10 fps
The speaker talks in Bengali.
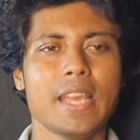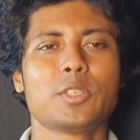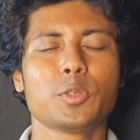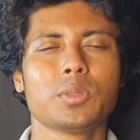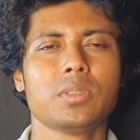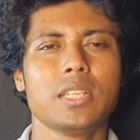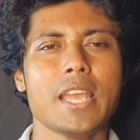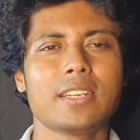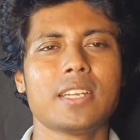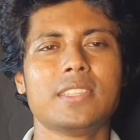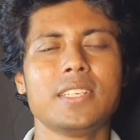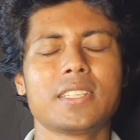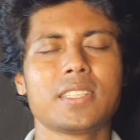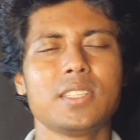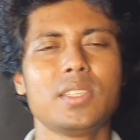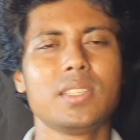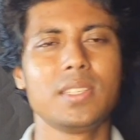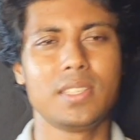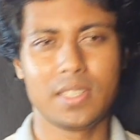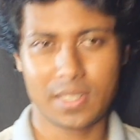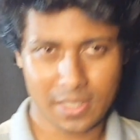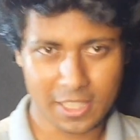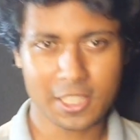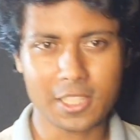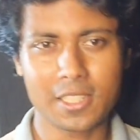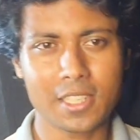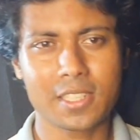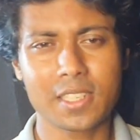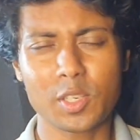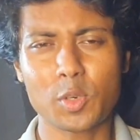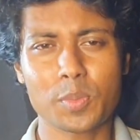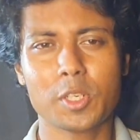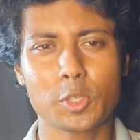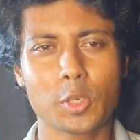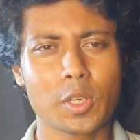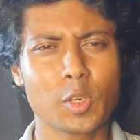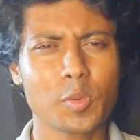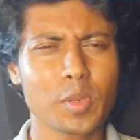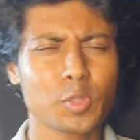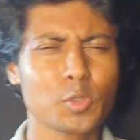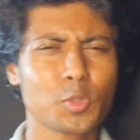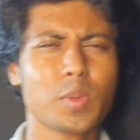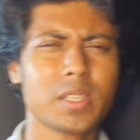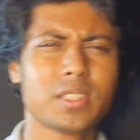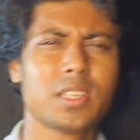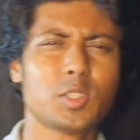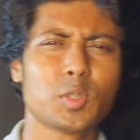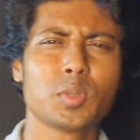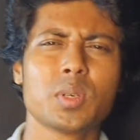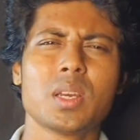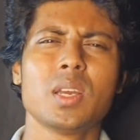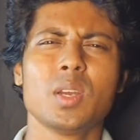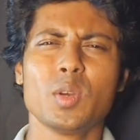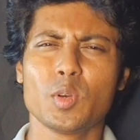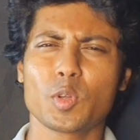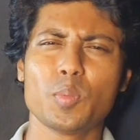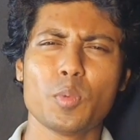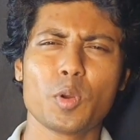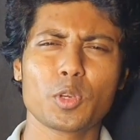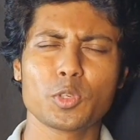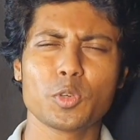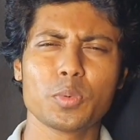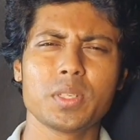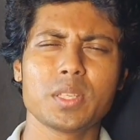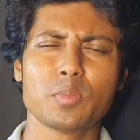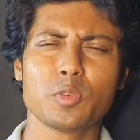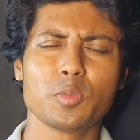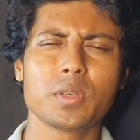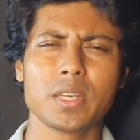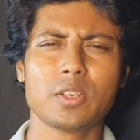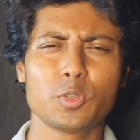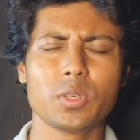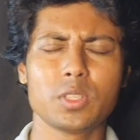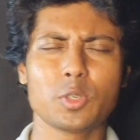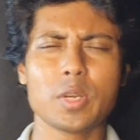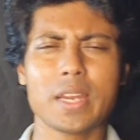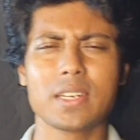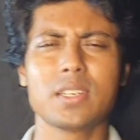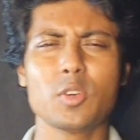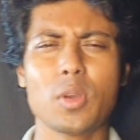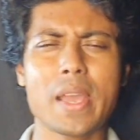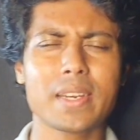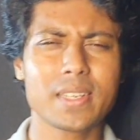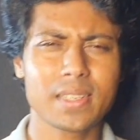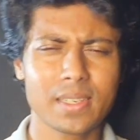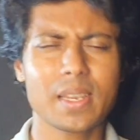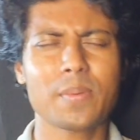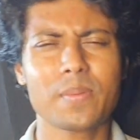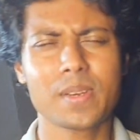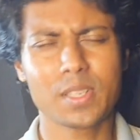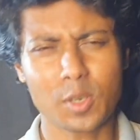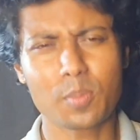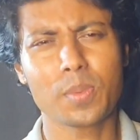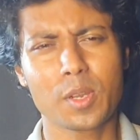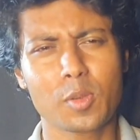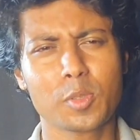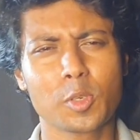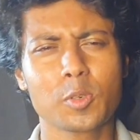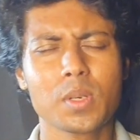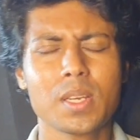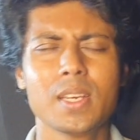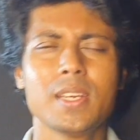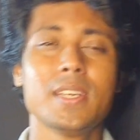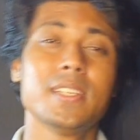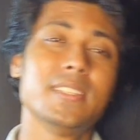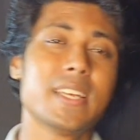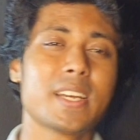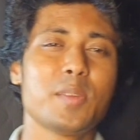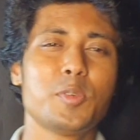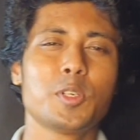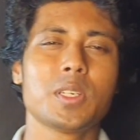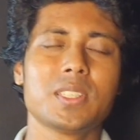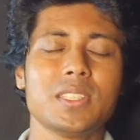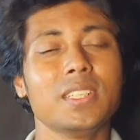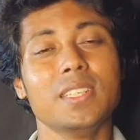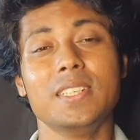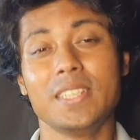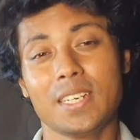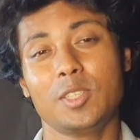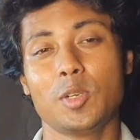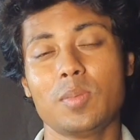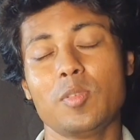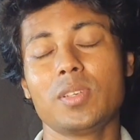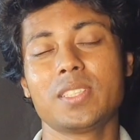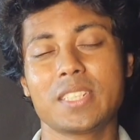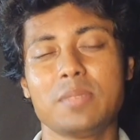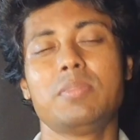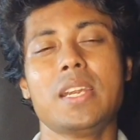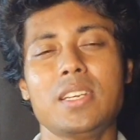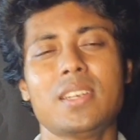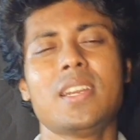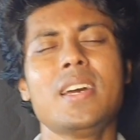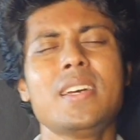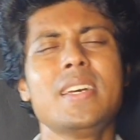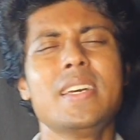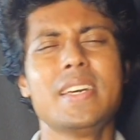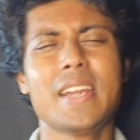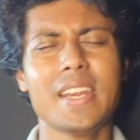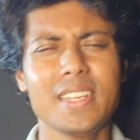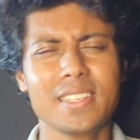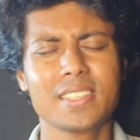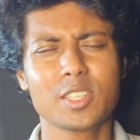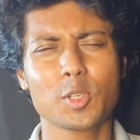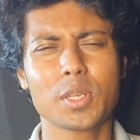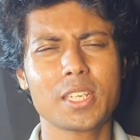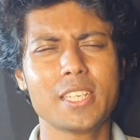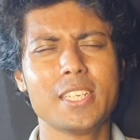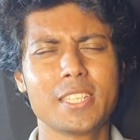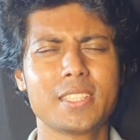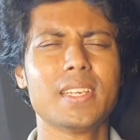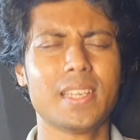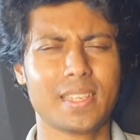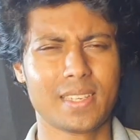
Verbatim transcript: একজন একটা দেশ দেশের ইন্ডাস্ট্রিকে ডোমিনেট করে এরকম একজন সুপারস্টার যখন ওরকম বড় একজন অভিনেতার মুখোমুখি হেড টু হেড যখন অ্যাক্টিং অ্যাক্টিং ক্যাপাবিলিটি কম্পেয়ার হবে তখন দেখার বিষয় আছে যে ডিরেক্টর এবং স্ক্রিপ্ট রাইটাররা রাইটিং সেক্টরে কী লিখছে